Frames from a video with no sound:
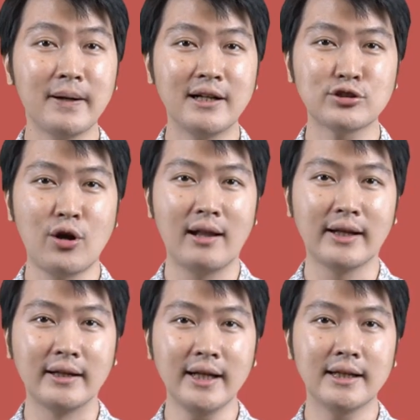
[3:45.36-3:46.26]
pada soal
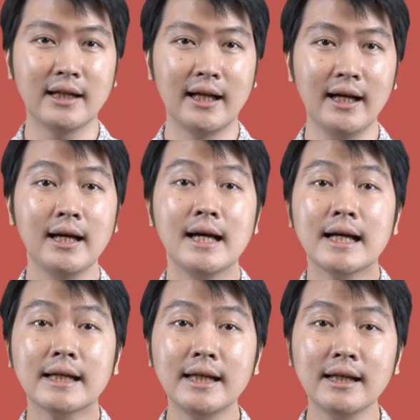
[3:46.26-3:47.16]
ini adalah
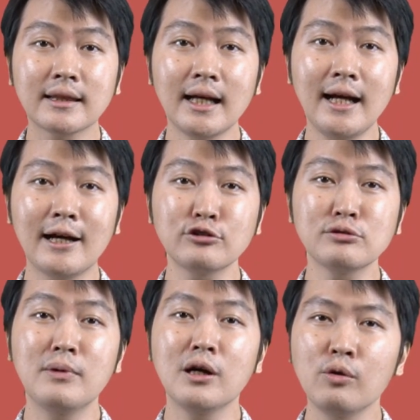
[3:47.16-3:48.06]
kita harus
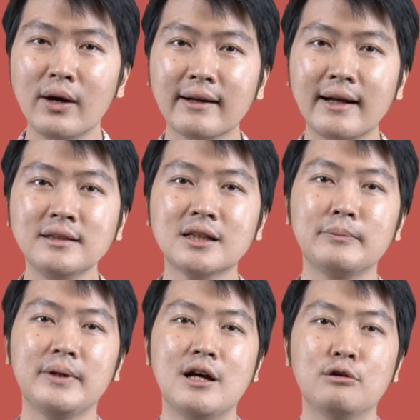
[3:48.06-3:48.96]
mengeluarkan
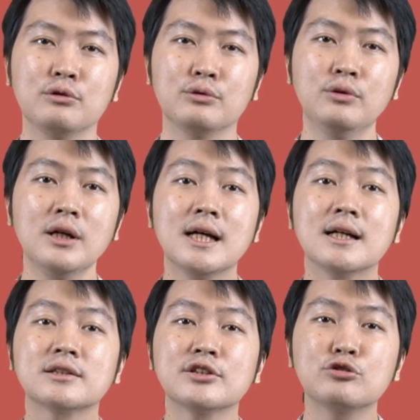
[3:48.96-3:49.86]
terlebih dahulu
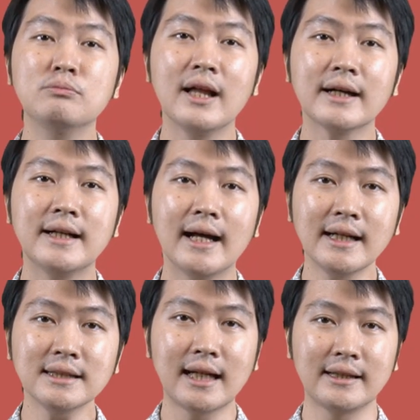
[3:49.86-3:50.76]
sejumlah
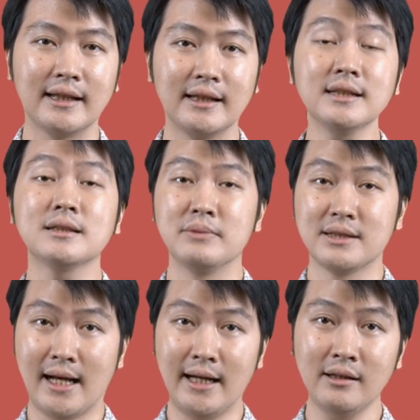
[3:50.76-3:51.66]
dana saat ini
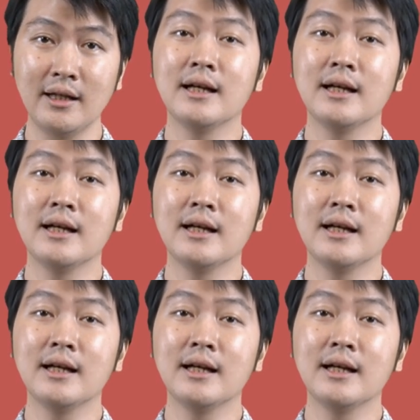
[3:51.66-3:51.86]
sebesar